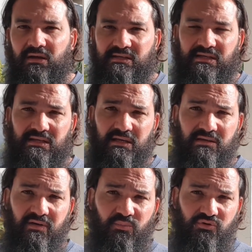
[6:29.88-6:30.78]
Et c'est ça
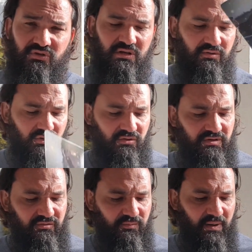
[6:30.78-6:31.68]
qui va bousculer votre
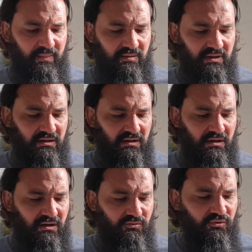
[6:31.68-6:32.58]
vie et vous permettre. Mais
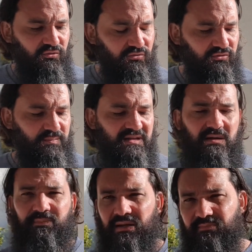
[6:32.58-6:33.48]
vous, vous vous
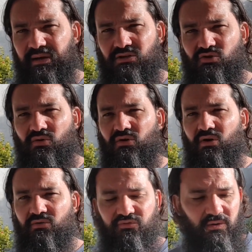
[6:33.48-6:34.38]
mettez pas de pression,
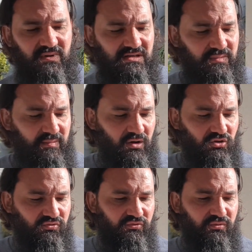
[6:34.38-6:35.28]
encore une fois, mes amis
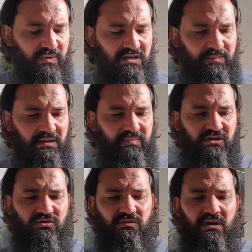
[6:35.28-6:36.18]
Balance. Vous vous mettez pas de
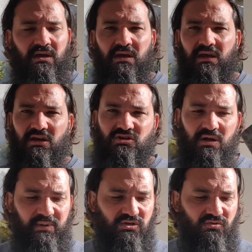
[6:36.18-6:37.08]
pression. Et j'ai
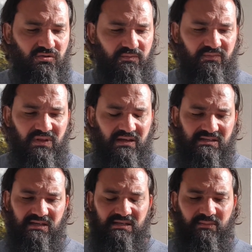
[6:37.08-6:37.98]
l'impression que.
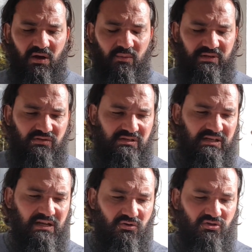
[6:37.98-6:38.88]
C'est marrant parce que c'est
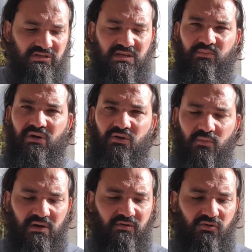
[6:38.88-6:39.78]
quelque chose qui pourrait
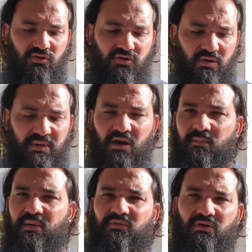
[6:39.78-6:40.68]
combler votre cœur, mais en
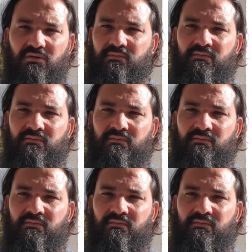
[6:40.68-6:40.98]
même temps.